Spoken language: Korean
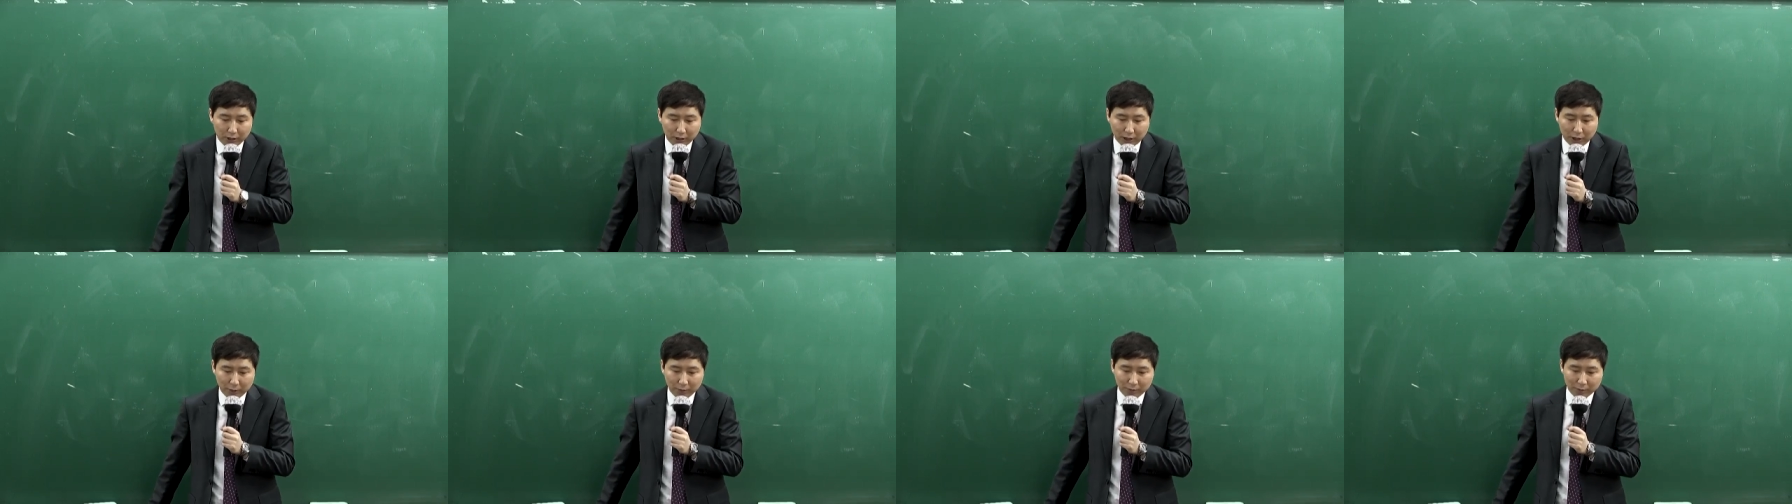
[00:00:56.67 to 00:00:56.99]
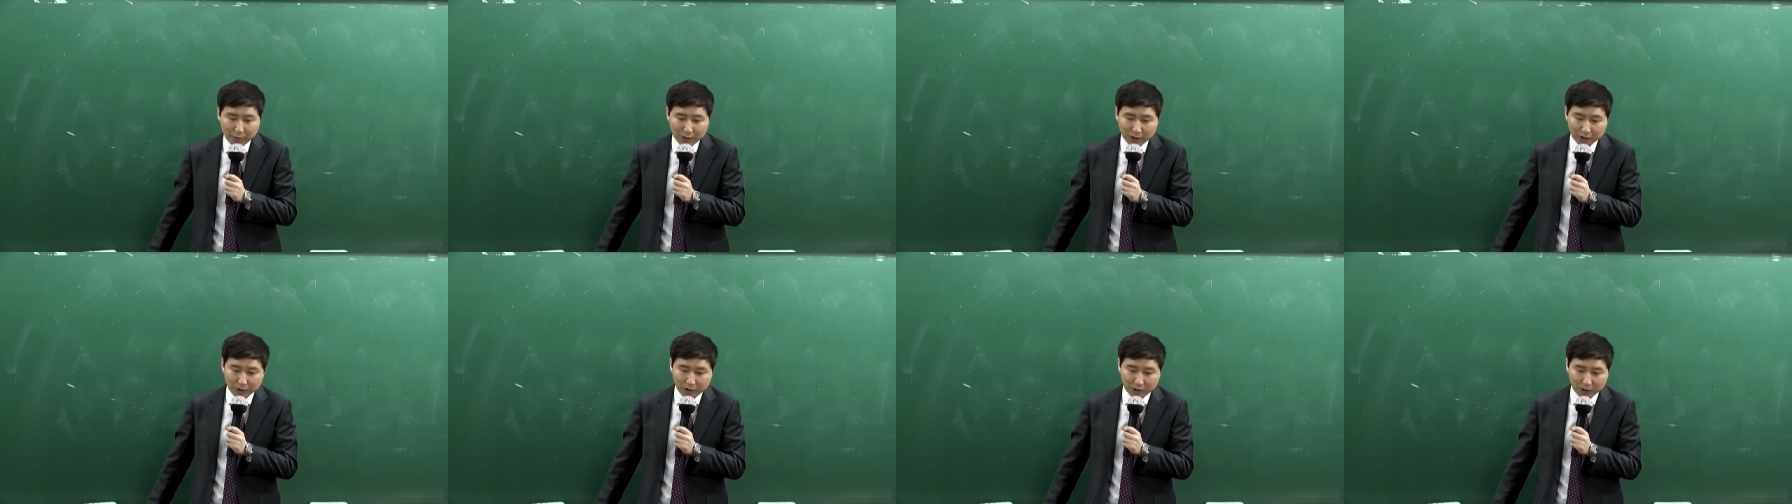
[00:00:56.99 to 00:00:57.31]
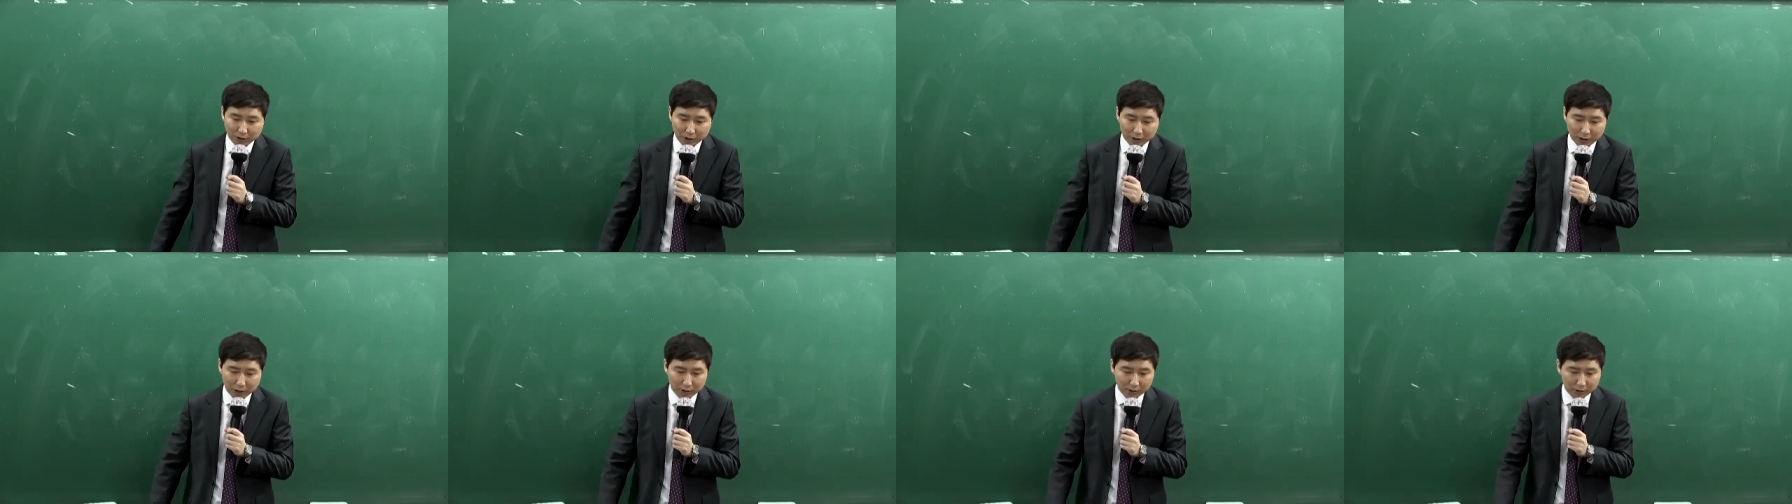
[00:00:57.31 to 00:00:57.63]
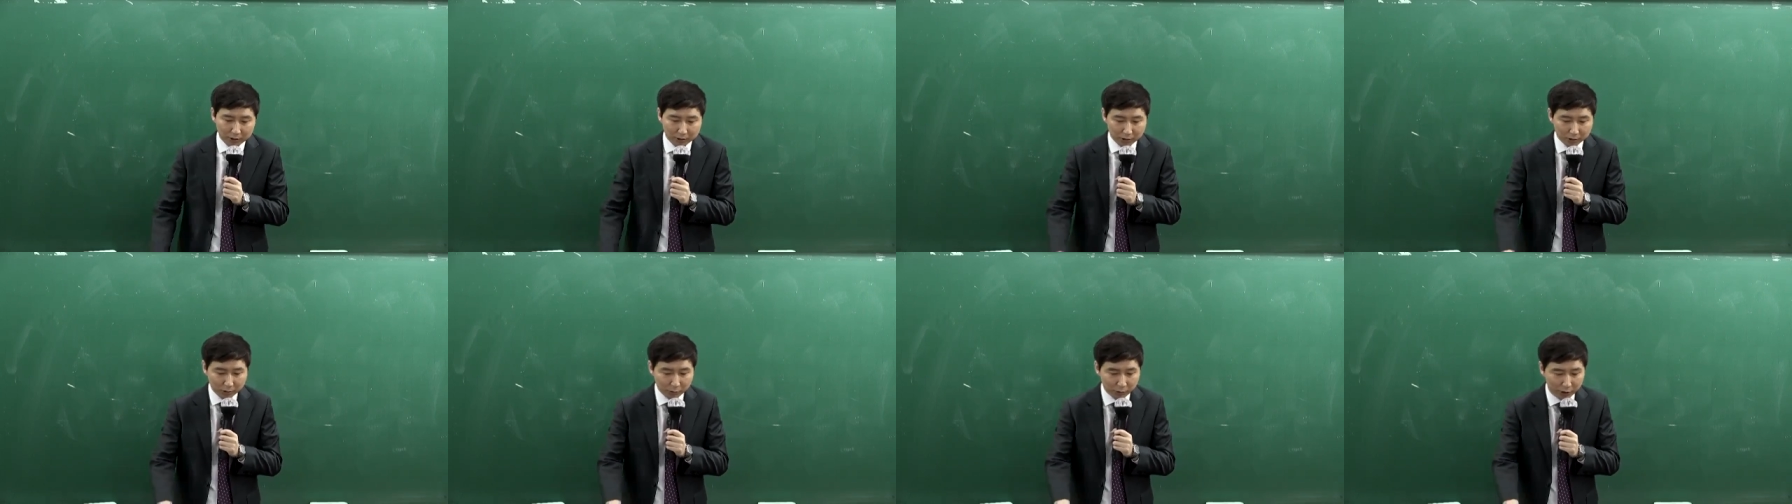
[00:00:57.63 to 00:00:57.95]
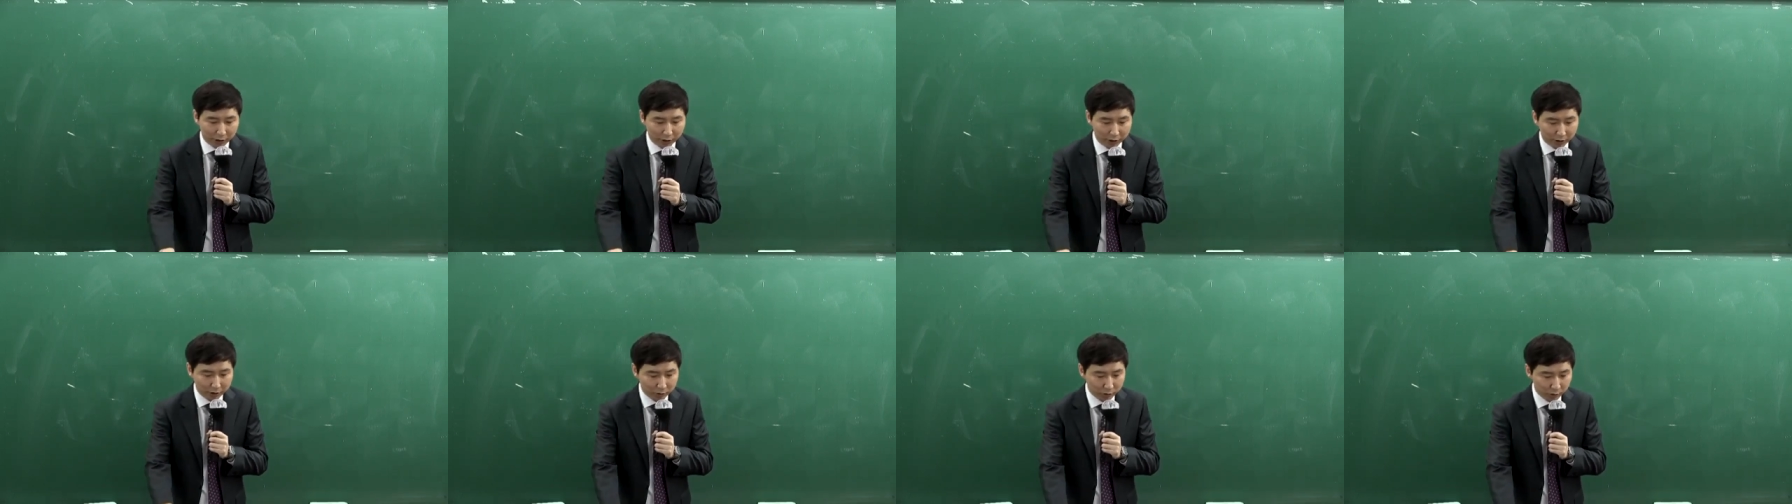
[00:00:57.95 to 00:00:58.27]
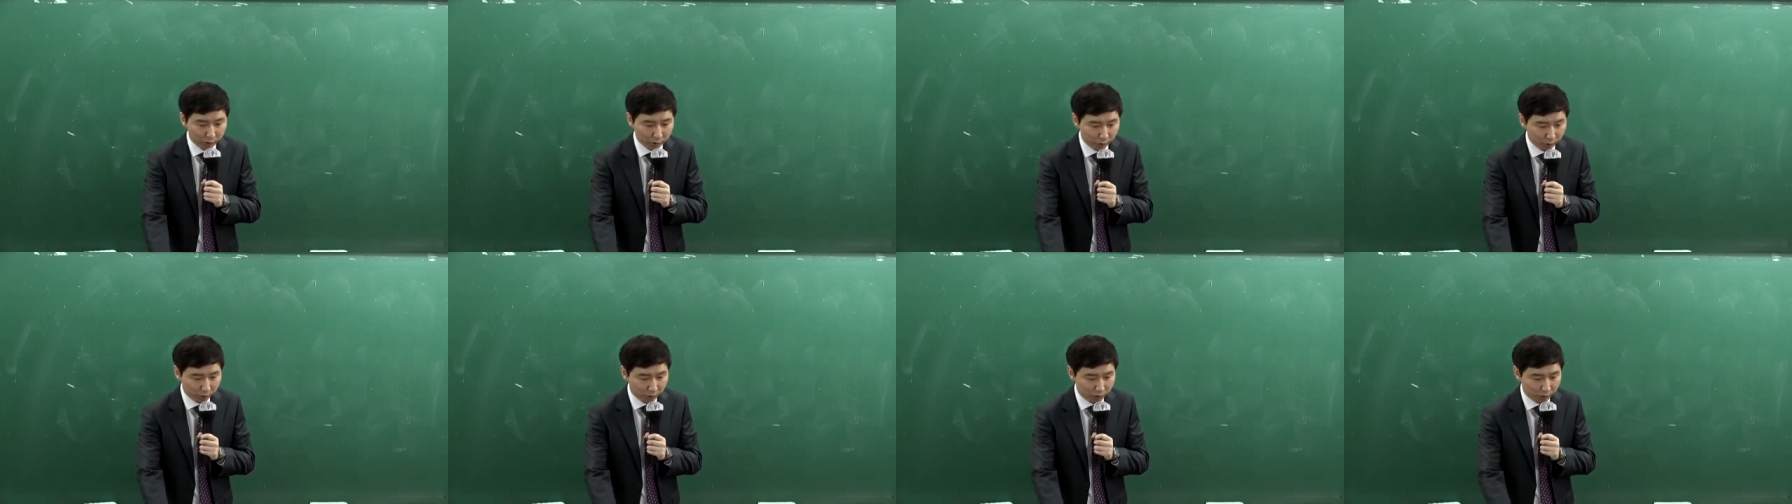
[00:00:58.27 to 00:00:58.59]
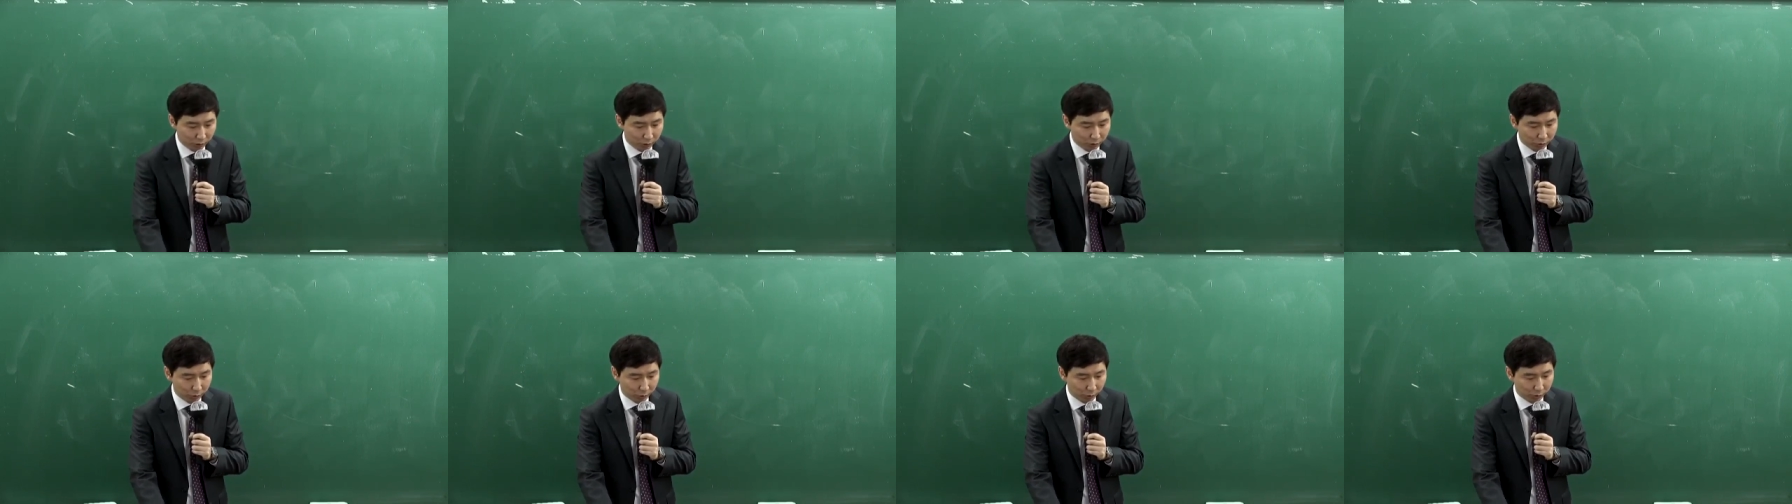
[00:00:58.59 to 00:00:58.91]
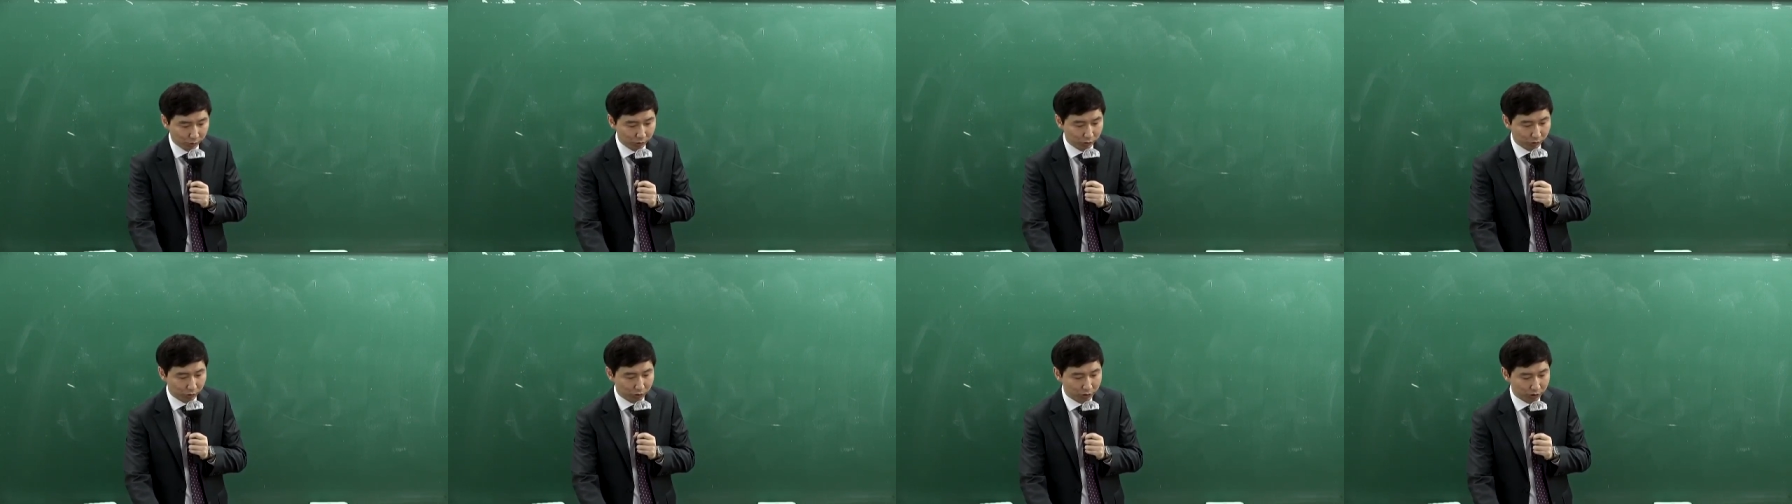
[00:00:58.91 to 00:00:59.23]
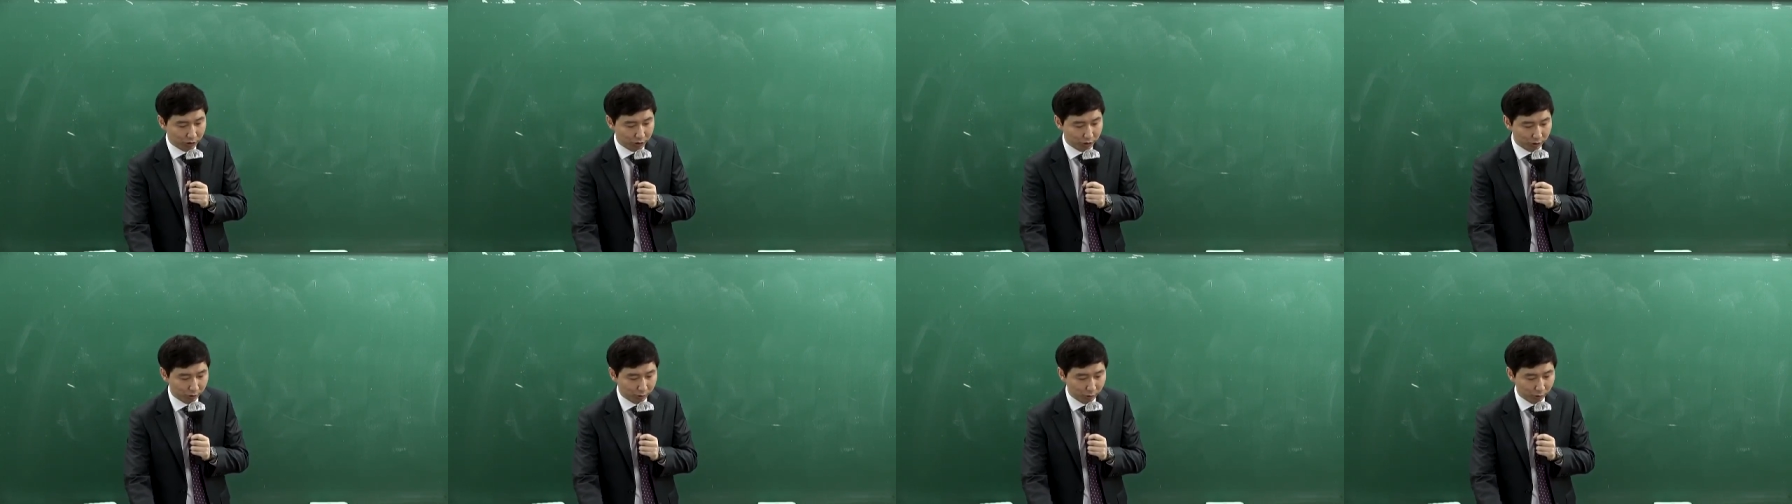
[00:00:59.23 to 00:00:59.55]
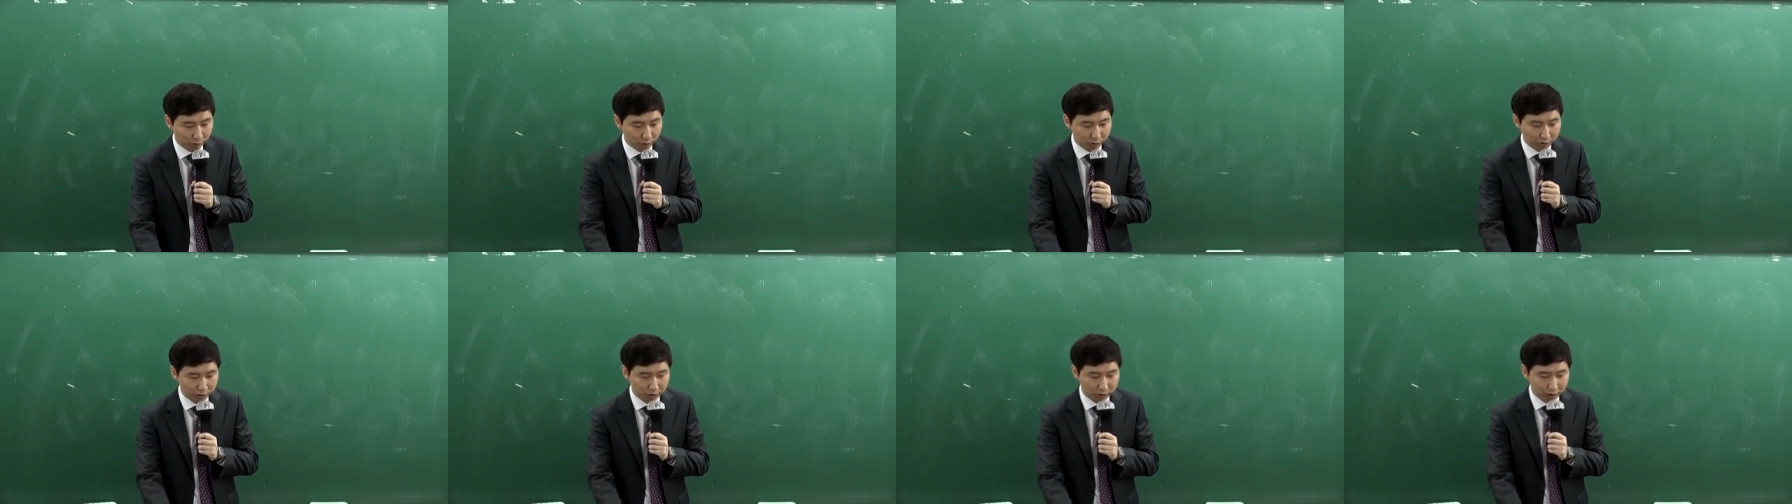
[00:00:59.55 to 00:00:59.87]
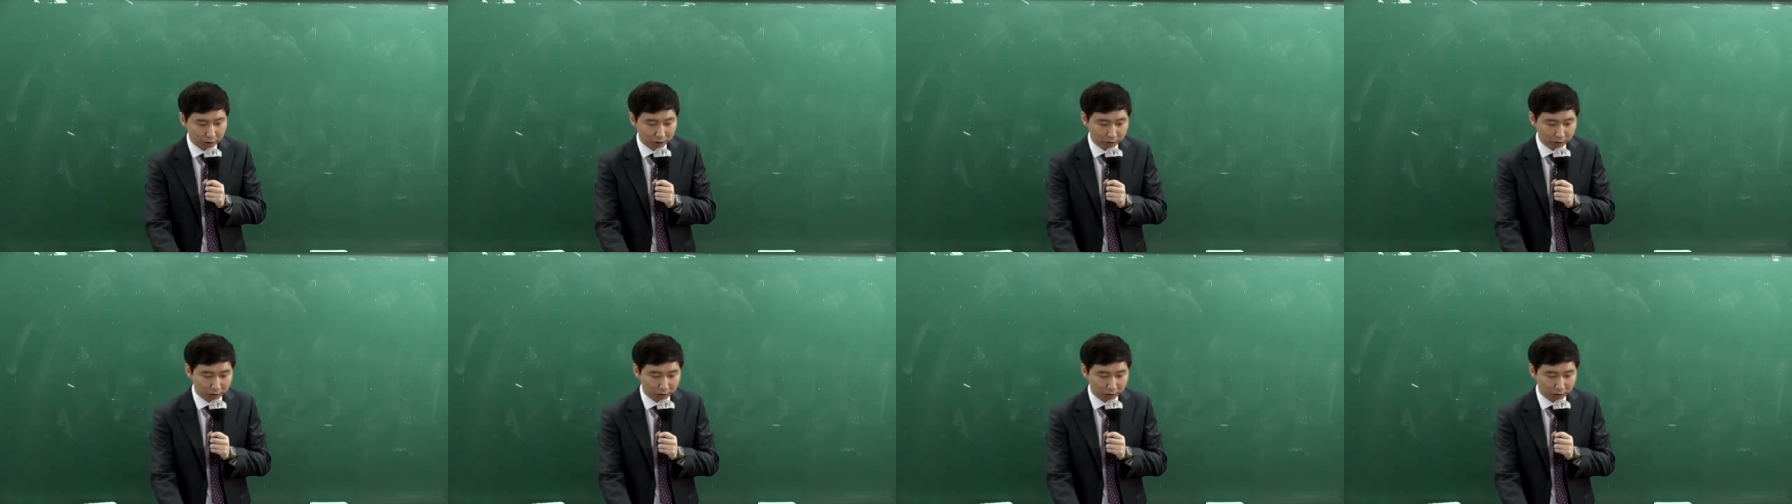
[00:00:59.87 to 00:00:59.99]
갑이 망설이자 을은 관행적으로 이어주어 오던 연장근로를